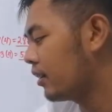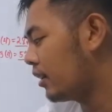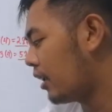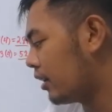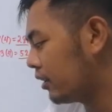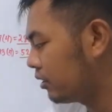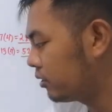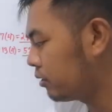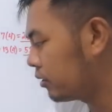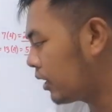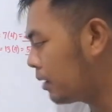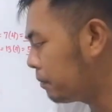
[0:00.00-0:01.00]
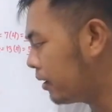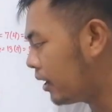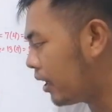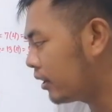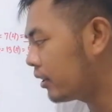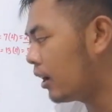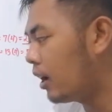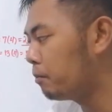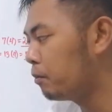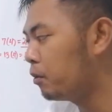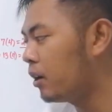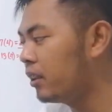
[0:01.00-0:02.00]
clan. So tama lang ng
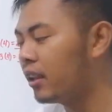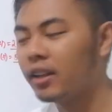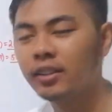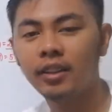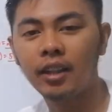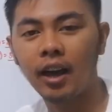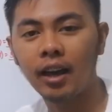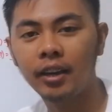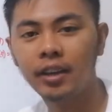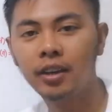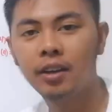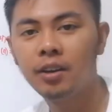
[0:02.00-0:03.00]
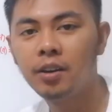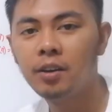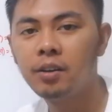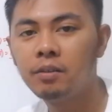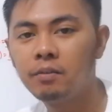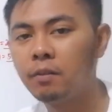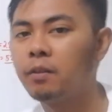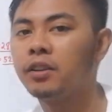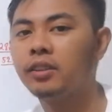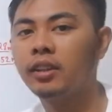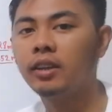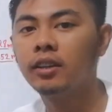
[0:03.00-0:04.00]
kabuuan natin ay
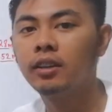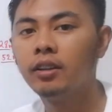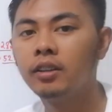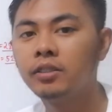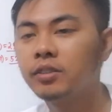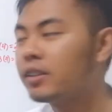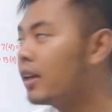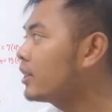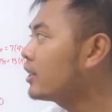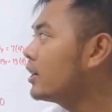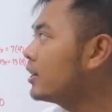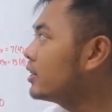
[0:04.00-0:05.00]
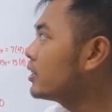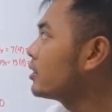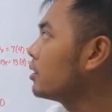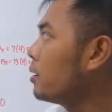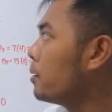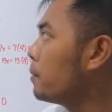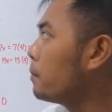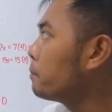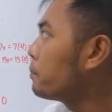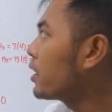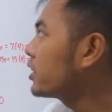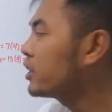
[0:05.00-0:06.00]
40. So that is
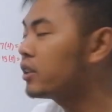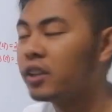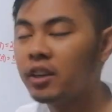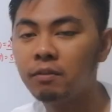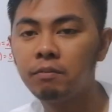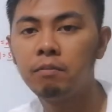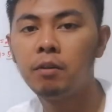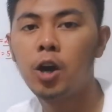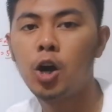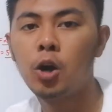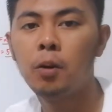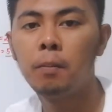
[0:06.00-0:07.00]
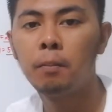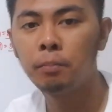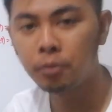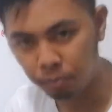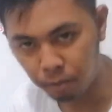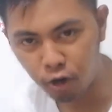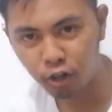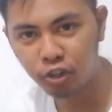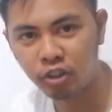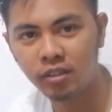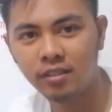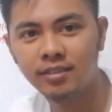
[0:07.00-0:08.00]
partitive
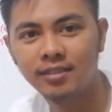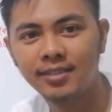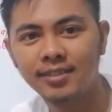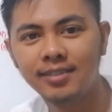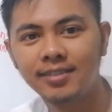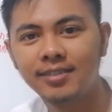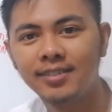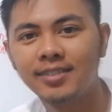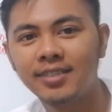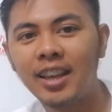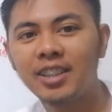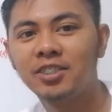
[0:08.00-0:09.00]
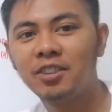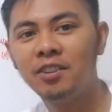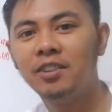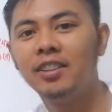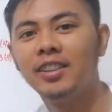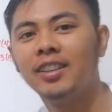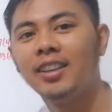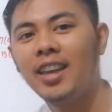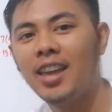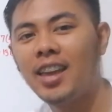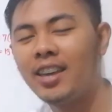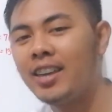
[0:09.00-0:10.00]
proportion. That's all.
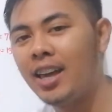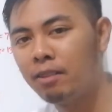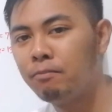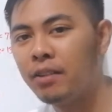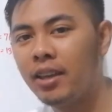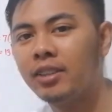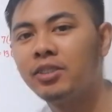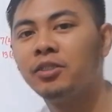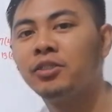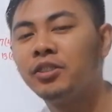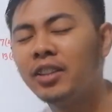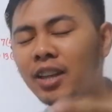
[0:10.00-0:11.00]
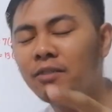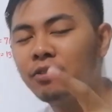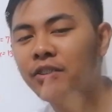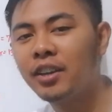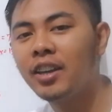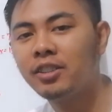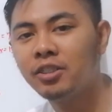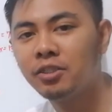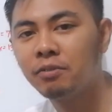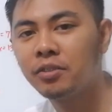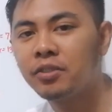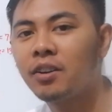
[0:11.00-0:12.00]
God bless. So do not forget to
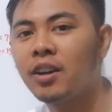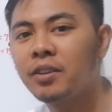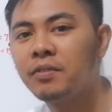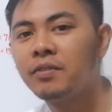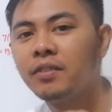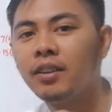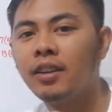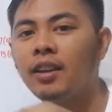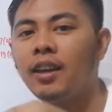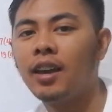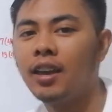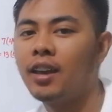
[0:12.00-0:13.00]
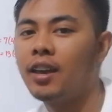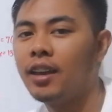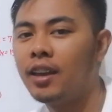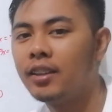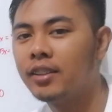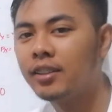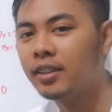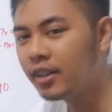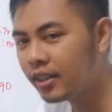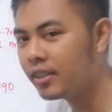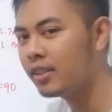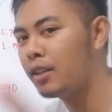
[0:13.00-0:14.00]
subscribe and
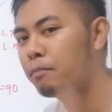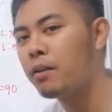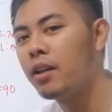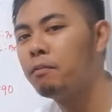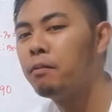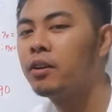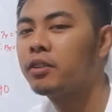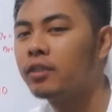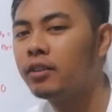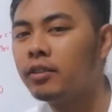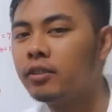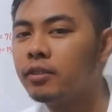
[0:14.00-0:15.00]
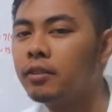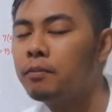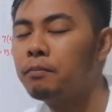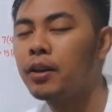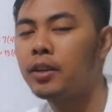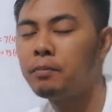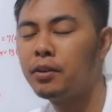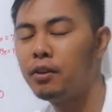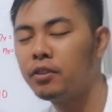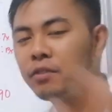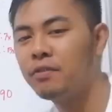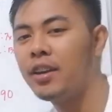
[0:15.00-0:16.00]
click the bell button para
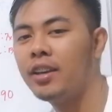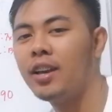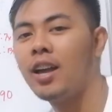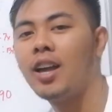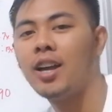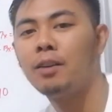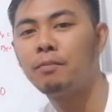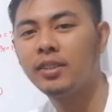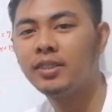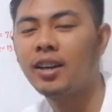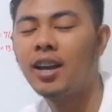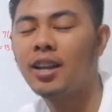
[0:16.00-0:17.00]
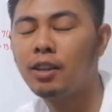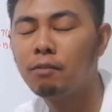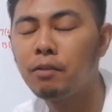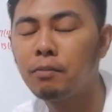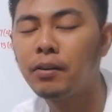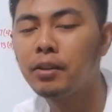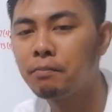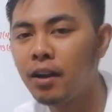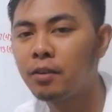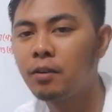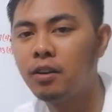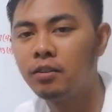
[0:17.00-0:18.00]
ma-notify ka kapag sakali may
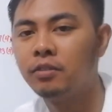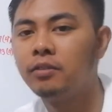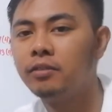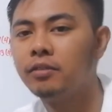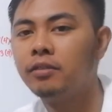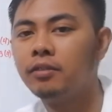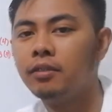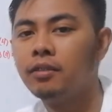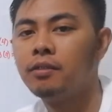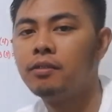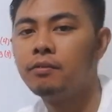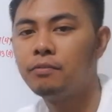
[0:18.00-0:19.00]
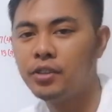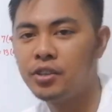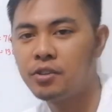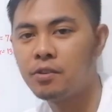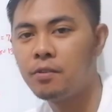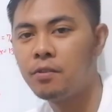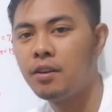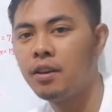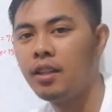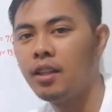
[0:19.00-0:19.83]
panibago akong video